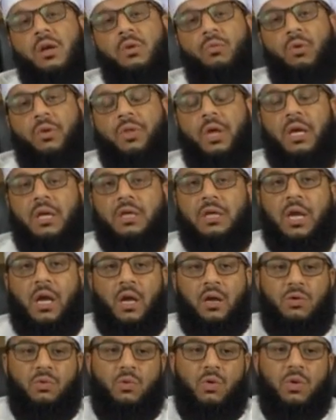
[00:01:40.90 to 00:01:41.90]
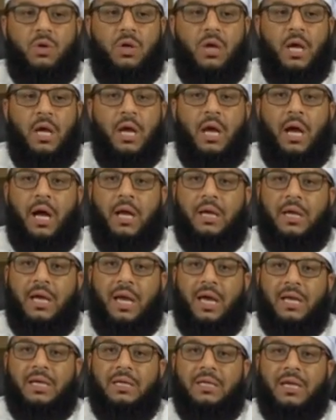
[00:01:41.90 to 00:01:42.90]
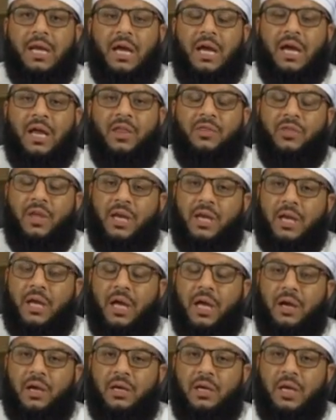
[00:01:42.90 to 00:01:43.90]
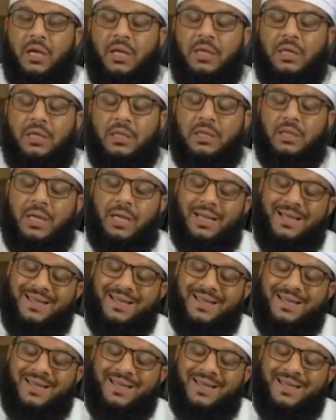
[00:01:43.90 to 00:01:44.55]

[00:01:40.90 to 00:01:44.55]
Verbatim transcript: وذلك يدل على أن ذا القرنين